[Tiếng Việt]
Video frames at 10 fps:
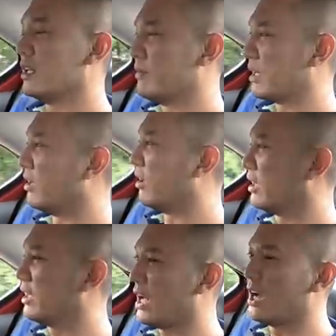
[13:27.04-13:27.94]
để mà
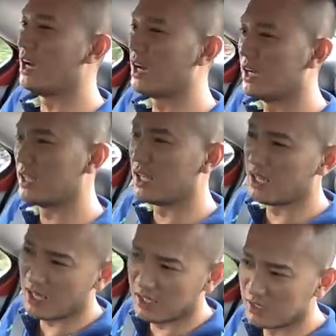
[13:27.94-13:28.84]
nói là là
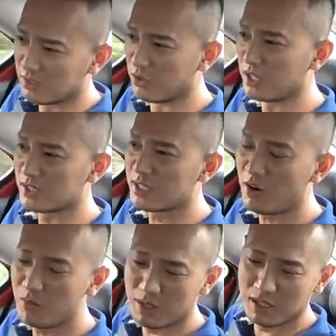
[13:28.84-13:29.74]
là ngồi đằng
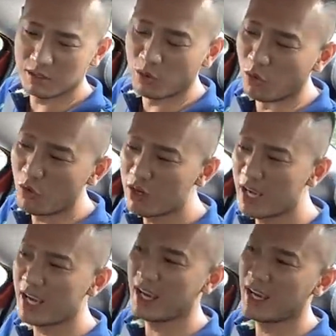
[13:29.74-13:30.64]
sau mà cố
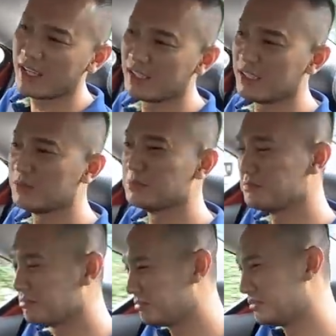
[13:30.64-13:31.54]
nghe thì
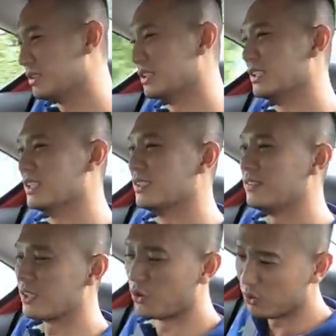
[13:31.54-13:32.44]
cũng
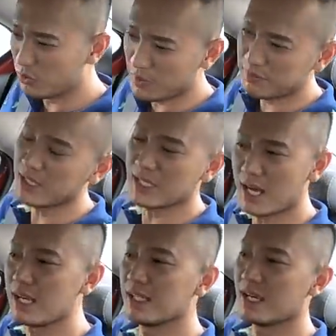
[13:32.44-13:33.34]
phải cố lúc em rít
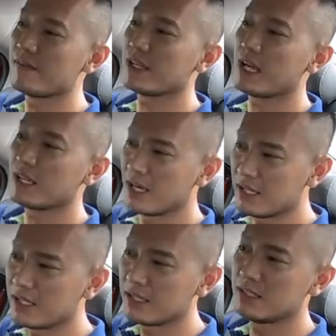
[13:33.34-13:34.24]
ga lên thì đúng anh rồi. vẫn nghe
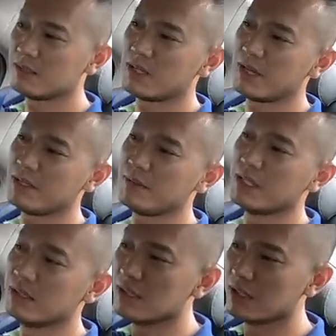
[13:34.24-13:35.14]
thấy nhưng mà em đi
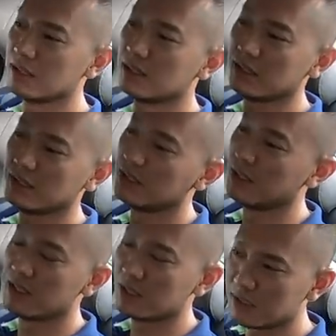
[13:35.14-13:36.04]
bình thường thì
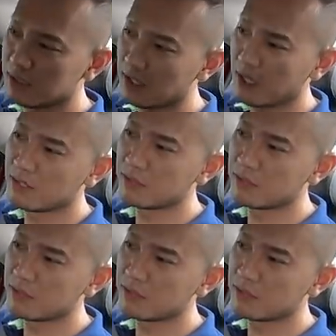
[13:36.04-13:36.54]
gần như là anh